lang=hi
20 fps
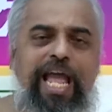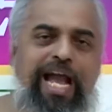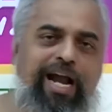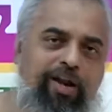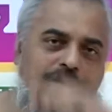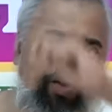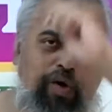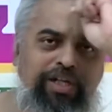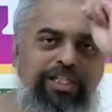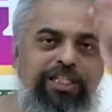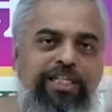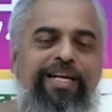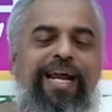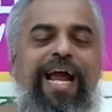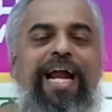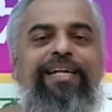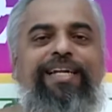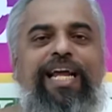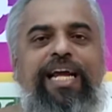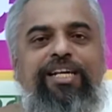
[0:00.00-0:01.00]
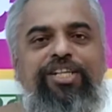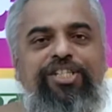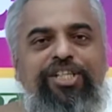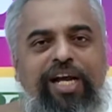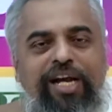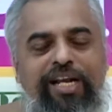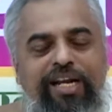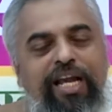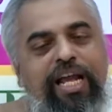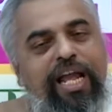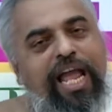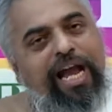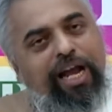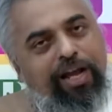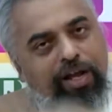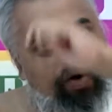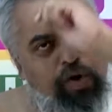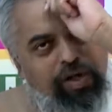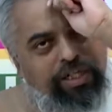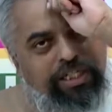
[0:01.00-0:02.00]
एक रोज नया टेंशन
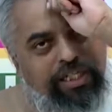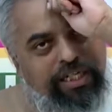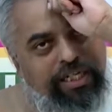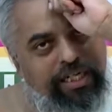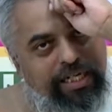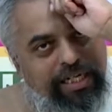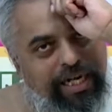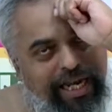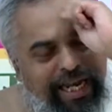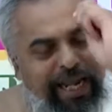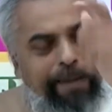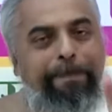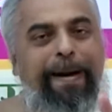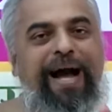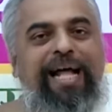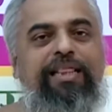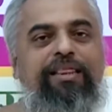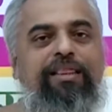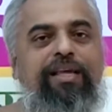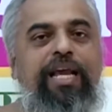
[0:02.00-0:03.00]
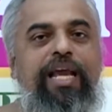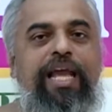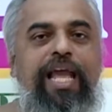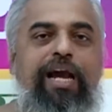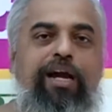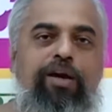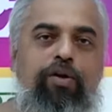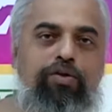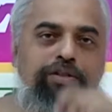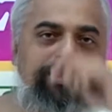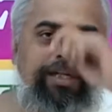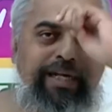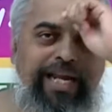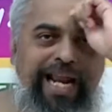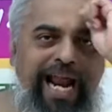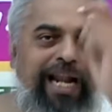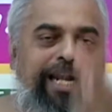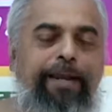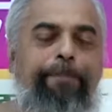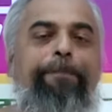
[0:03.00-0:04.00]
एक रोज नई बात एक रोज
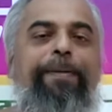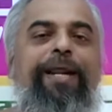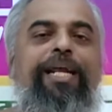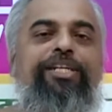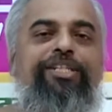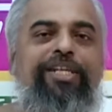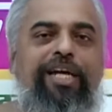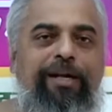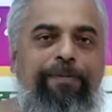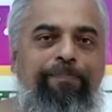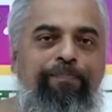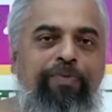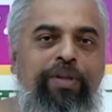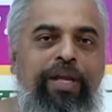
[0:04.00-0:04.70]
नया डिप्रेशन